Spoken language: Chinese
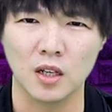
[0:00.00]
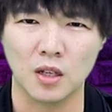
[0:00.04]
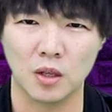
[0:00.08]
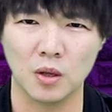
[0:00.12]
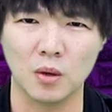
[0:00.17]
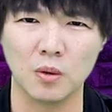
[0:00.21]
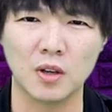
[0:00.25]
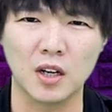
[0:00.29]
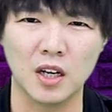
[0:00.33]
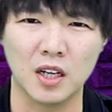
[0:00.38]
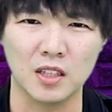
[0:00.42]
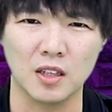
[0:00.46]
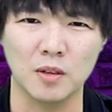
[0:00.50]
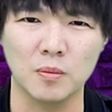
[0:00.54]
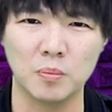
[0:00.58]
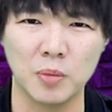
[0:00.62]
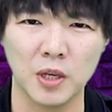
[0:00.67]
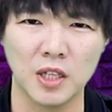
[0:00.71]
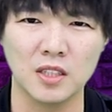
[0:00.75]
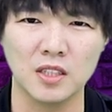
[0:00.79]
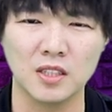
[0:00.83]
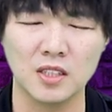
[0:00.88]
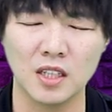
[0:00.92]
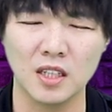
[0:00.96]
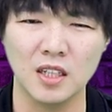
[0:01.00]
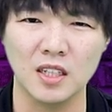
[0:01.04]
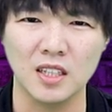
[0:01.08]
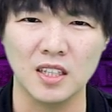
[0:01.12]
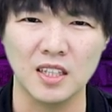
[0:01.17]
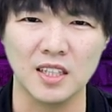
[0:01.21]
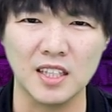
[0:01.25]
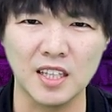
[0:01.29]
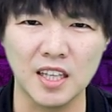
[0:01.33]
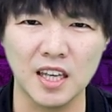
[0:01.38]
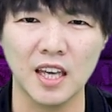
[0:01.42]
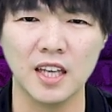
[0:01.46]
你有可能被那些
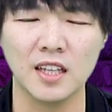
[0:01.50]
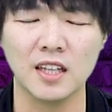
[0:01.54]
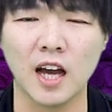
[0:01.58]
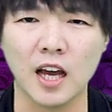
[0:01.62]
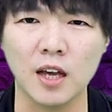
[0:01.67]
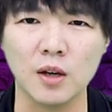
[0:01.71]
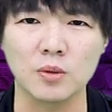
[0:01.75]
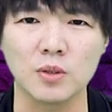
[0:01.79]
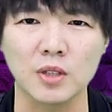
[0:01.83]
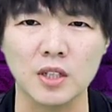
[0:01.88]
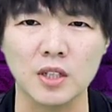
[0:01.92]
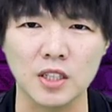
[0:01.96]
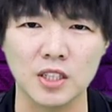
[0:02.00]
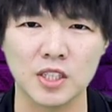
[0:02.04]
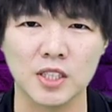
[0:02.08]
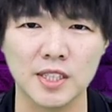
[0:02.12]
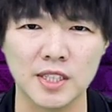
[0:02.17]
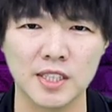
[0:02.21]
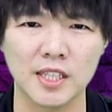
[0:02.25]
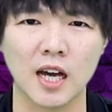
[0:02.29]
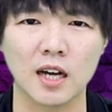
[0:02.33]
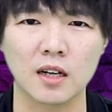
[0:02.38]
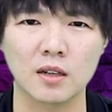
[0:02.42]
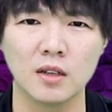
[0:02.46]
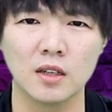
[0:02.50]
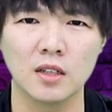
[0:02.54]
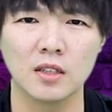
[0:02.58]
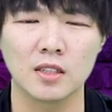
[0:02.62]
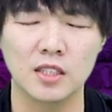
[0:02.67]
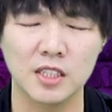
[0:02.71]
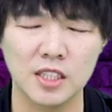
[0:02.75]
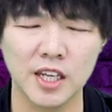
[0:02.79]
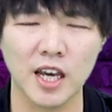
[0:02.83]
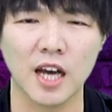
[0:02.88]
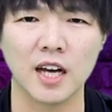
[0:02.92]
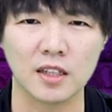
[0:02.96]
烟还有那个香
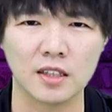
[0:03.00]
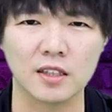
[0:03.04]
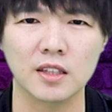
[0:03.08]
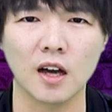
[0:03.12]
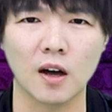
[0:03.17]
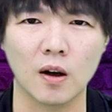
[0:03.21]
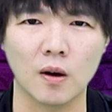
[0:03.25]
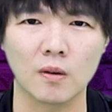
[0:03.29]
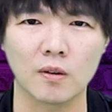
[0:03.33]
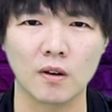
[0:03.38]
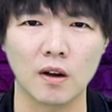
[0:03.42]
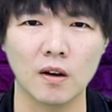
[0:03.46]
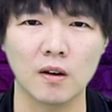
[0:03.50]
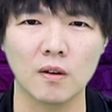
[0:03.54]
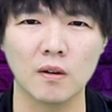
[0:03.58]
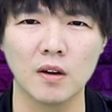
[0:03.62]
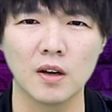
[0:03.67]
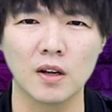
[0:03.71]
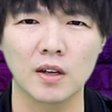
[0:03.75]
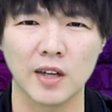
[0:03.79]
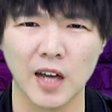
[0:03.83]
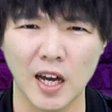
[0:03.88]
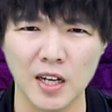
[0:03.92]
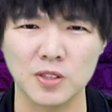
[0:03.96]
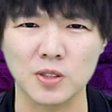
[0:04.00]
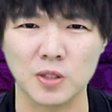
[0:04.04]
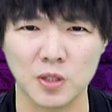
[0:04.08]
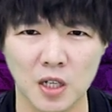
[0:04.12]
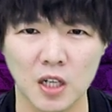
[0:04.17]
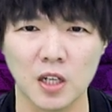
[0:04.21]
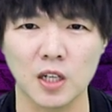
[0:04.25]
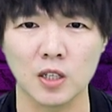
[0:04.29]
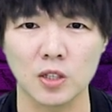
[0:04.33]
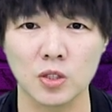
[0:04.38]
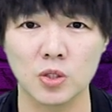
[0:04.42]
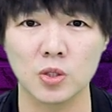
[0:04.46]
呛到，然后开始
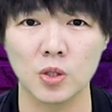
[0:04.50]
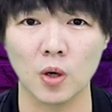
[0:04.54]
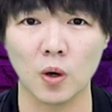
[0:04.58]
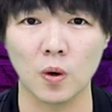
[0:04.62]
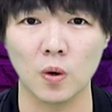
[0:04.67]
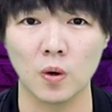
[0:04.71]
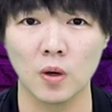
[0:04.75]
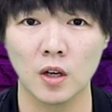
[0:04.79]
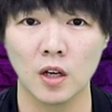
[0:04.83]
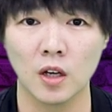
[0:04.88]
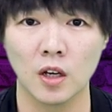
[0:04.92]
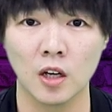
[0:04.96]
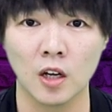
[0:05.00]
咳嗽。